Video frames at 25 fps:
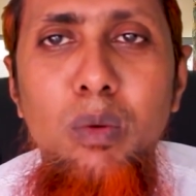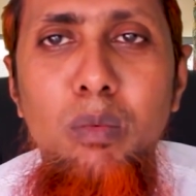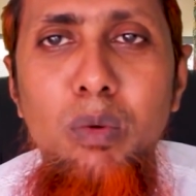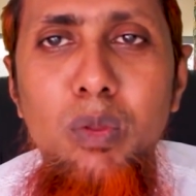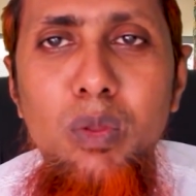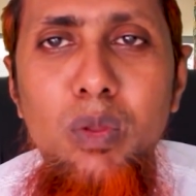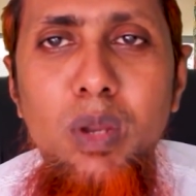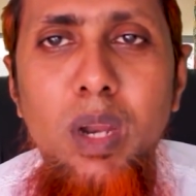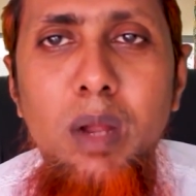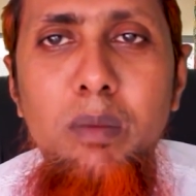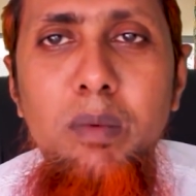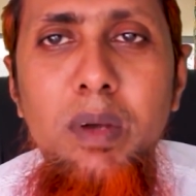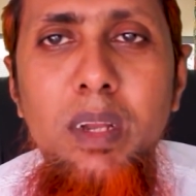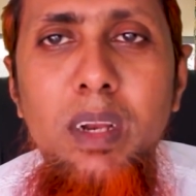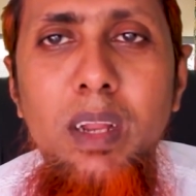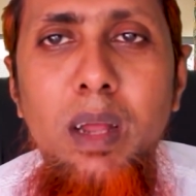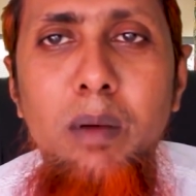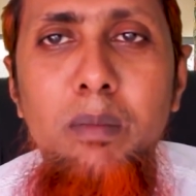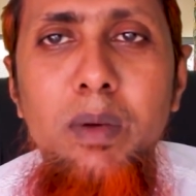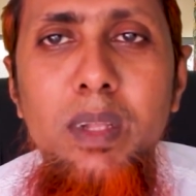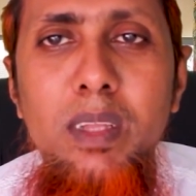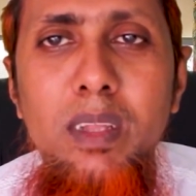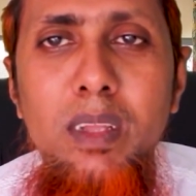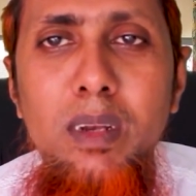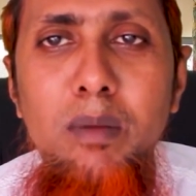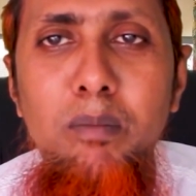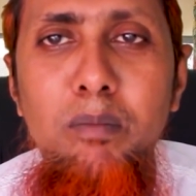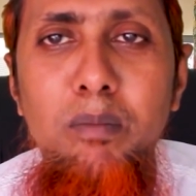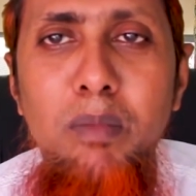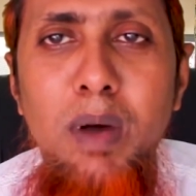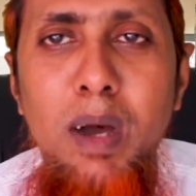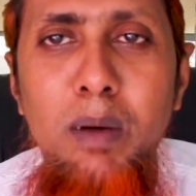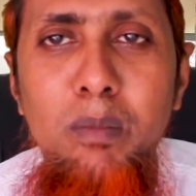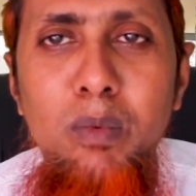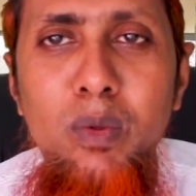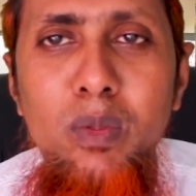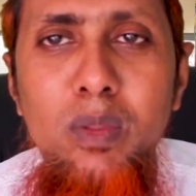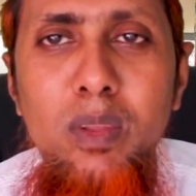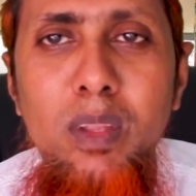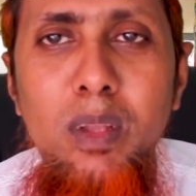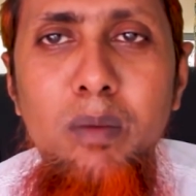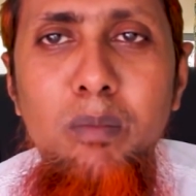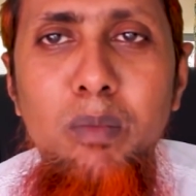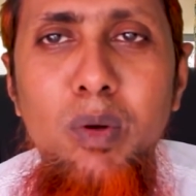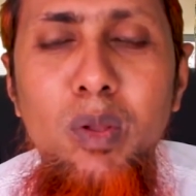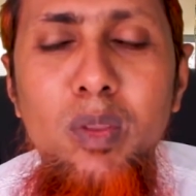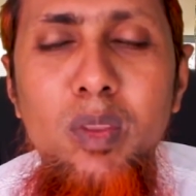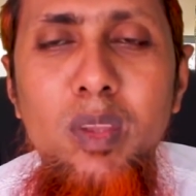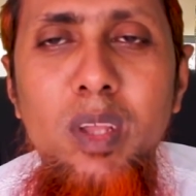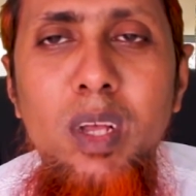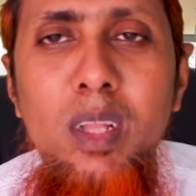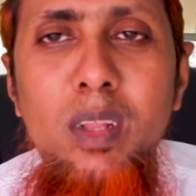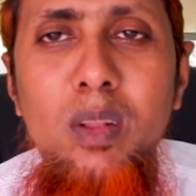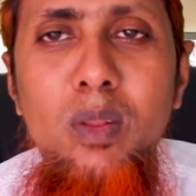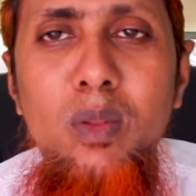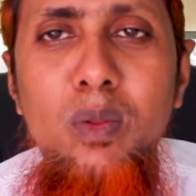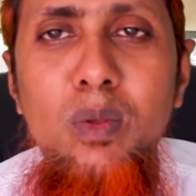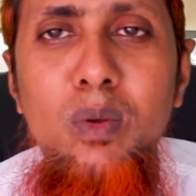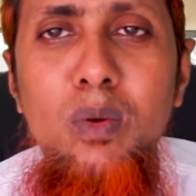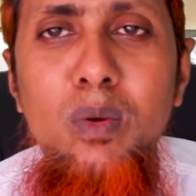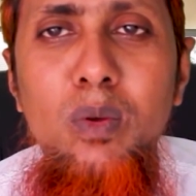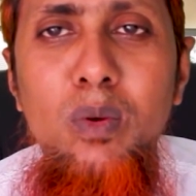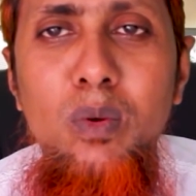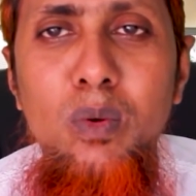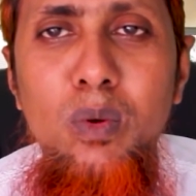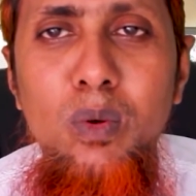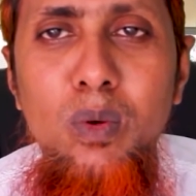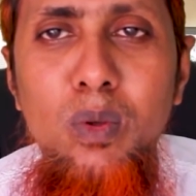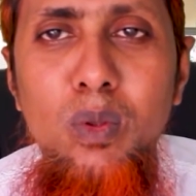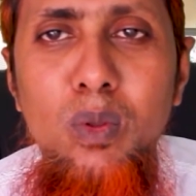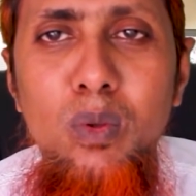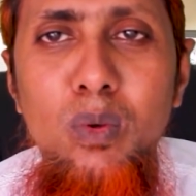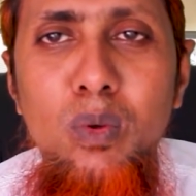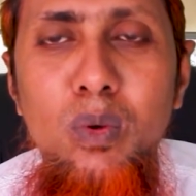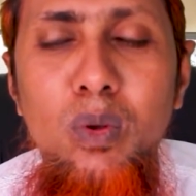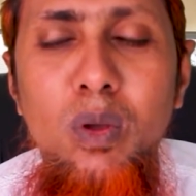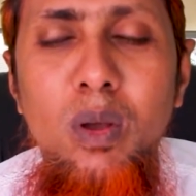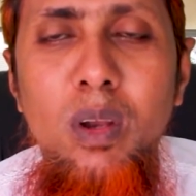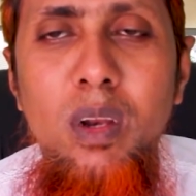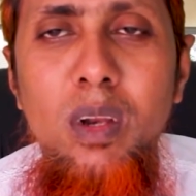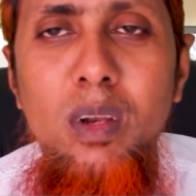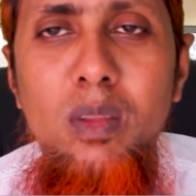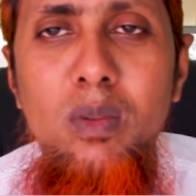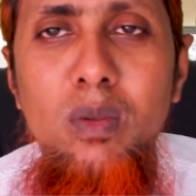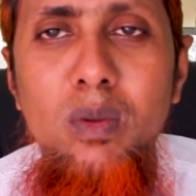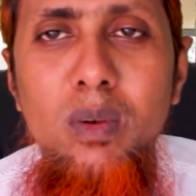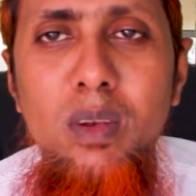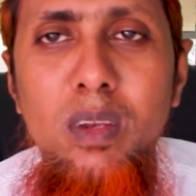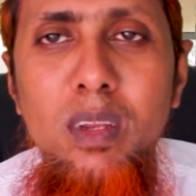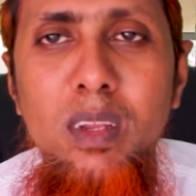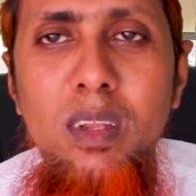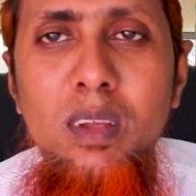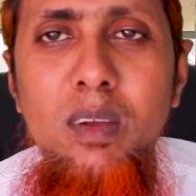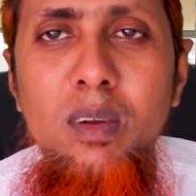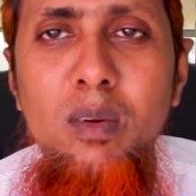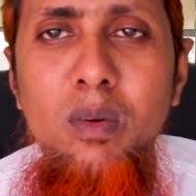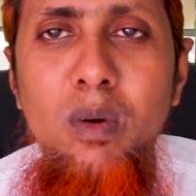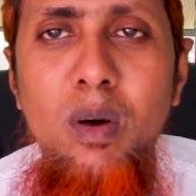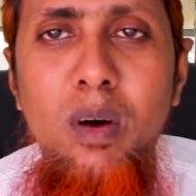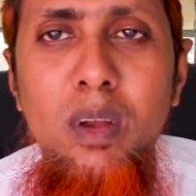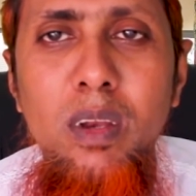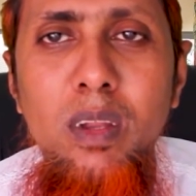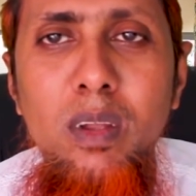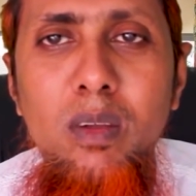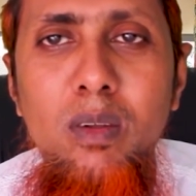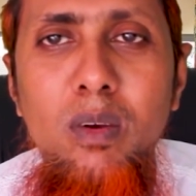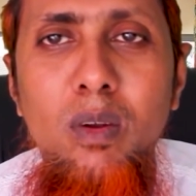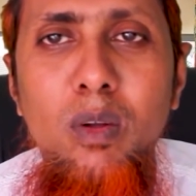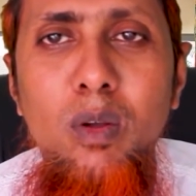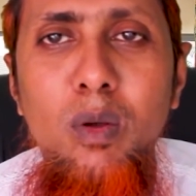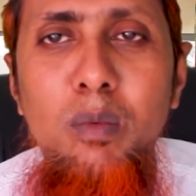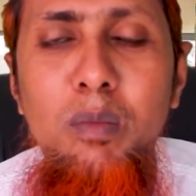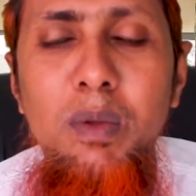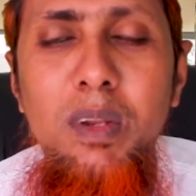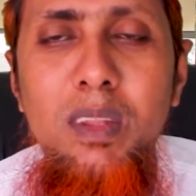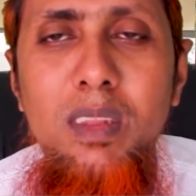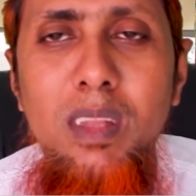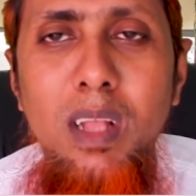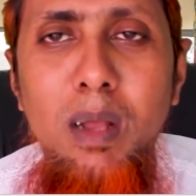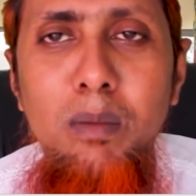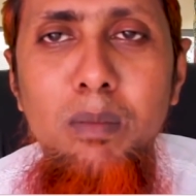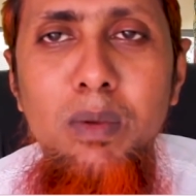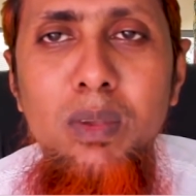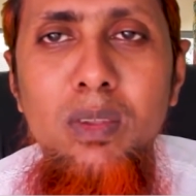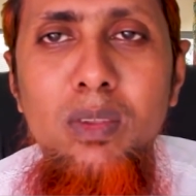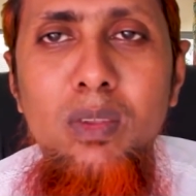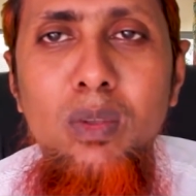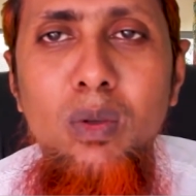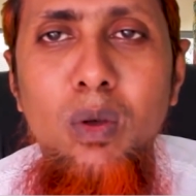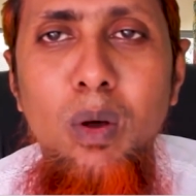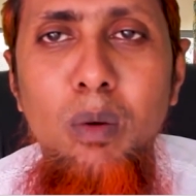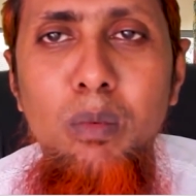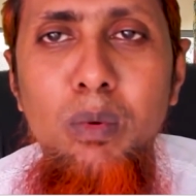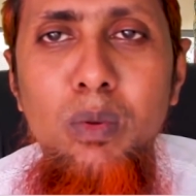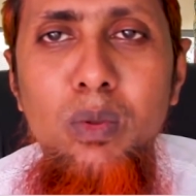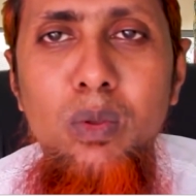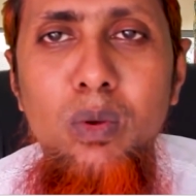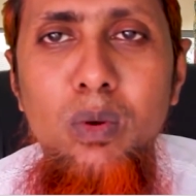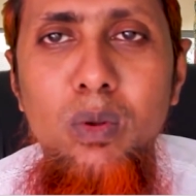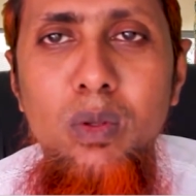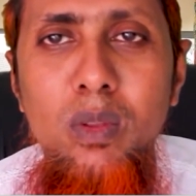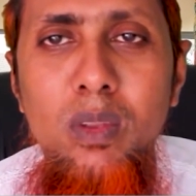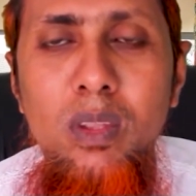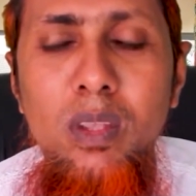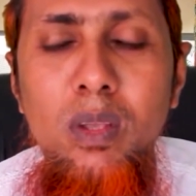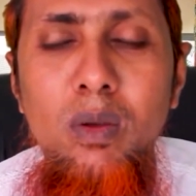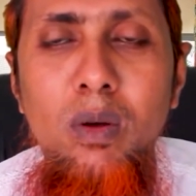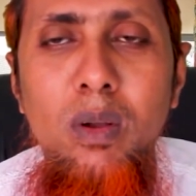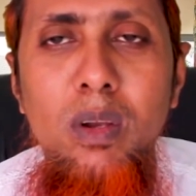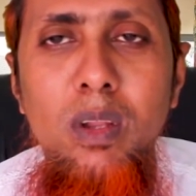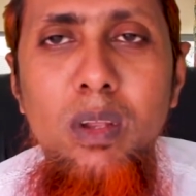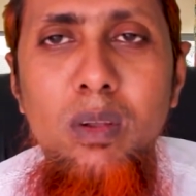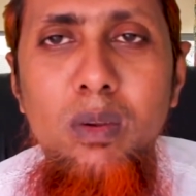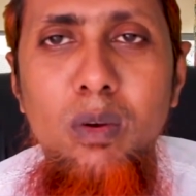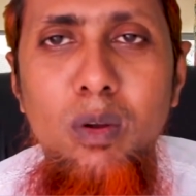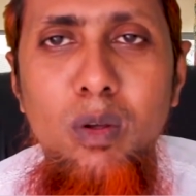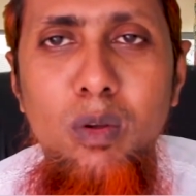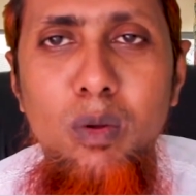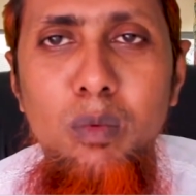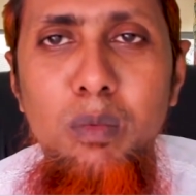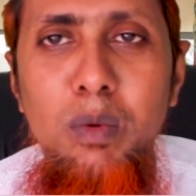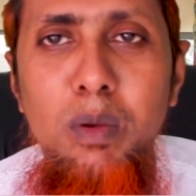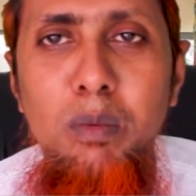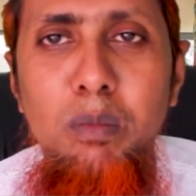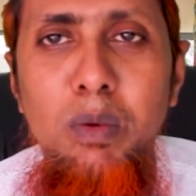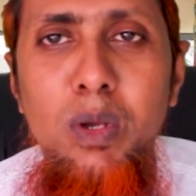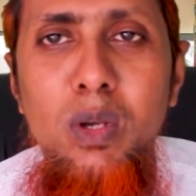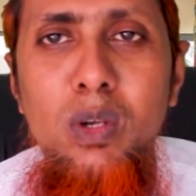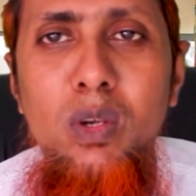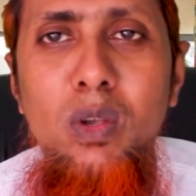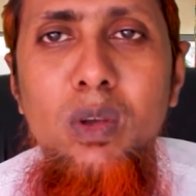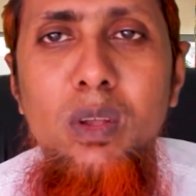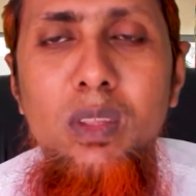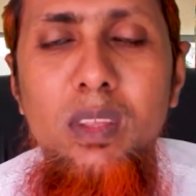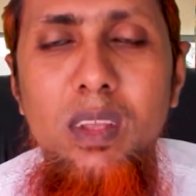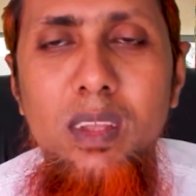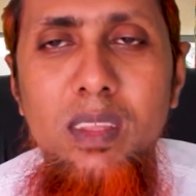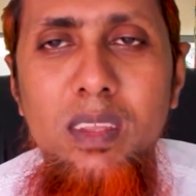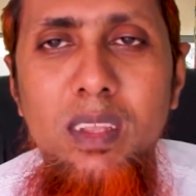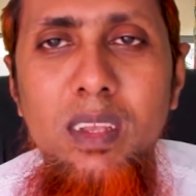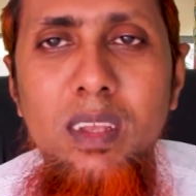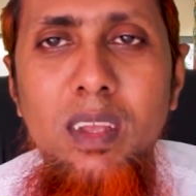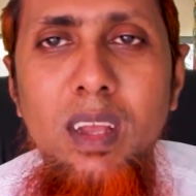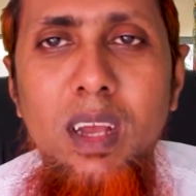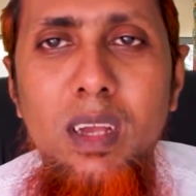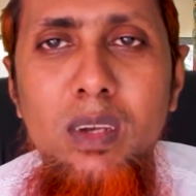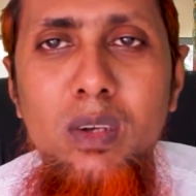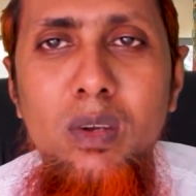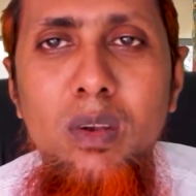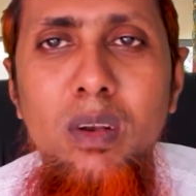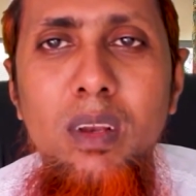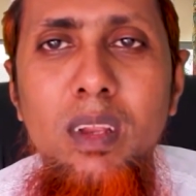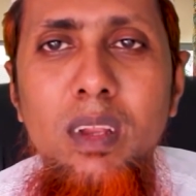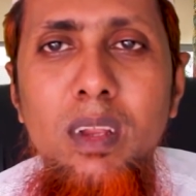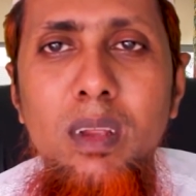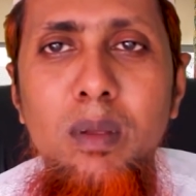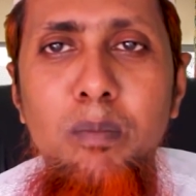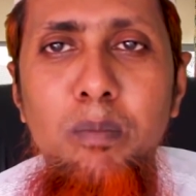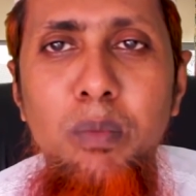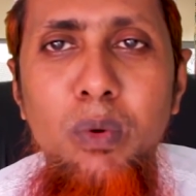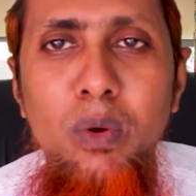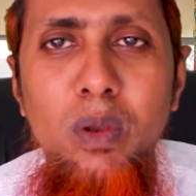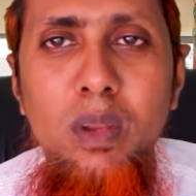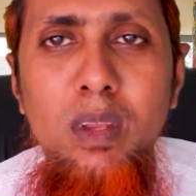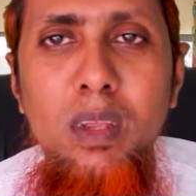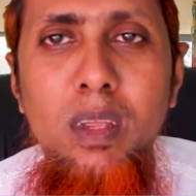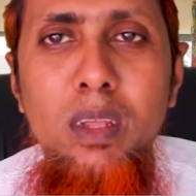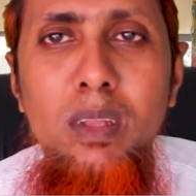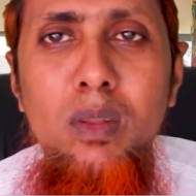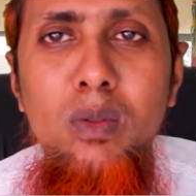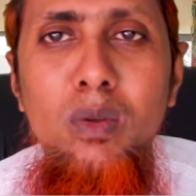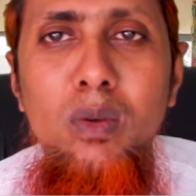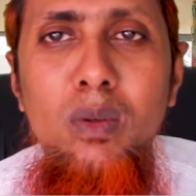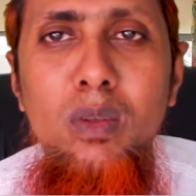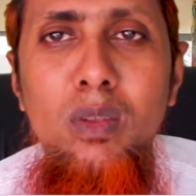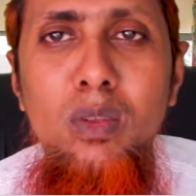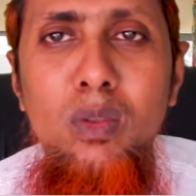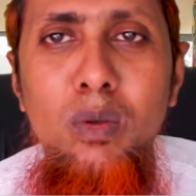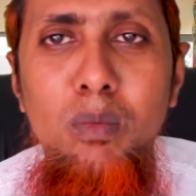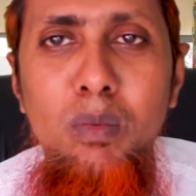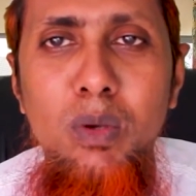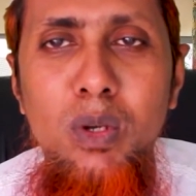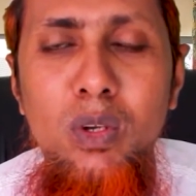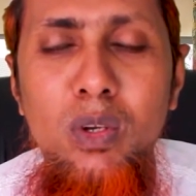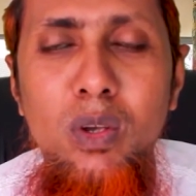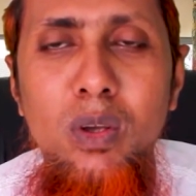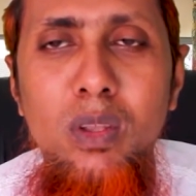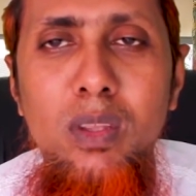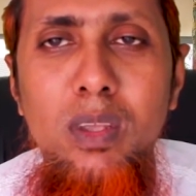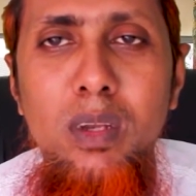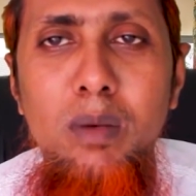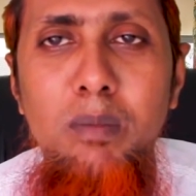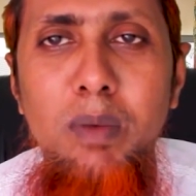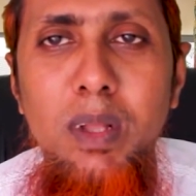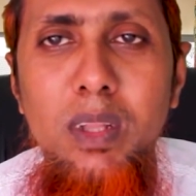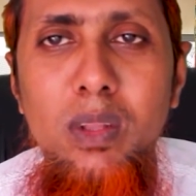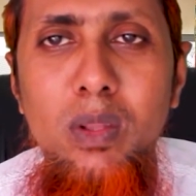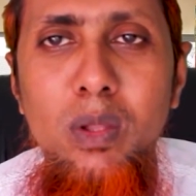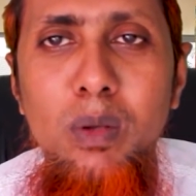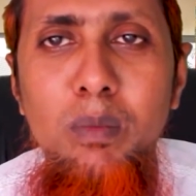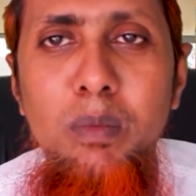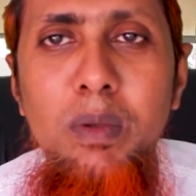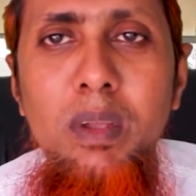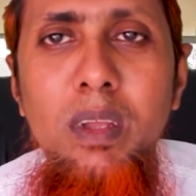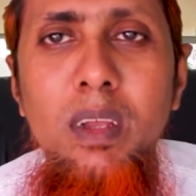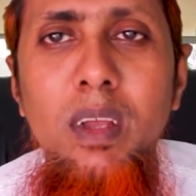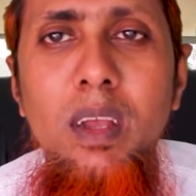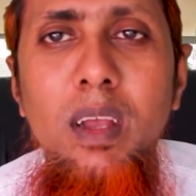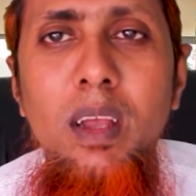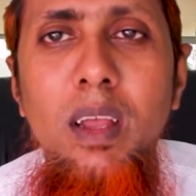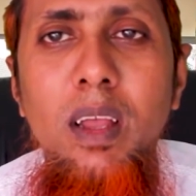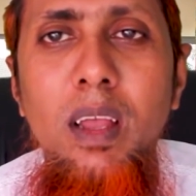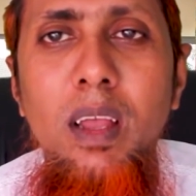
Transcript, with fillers: তো বন্ধুরা আমার আমাদের মা বোনদের বন্ধাত্ম রোগ দূর করার জন্যে অনেক রকমের তাবিজ কবজ রয়েছে অনেক রকমের ভেষজ আছে আসলে পরীক্ষিত কিছু ভেষজের মাধ্যমে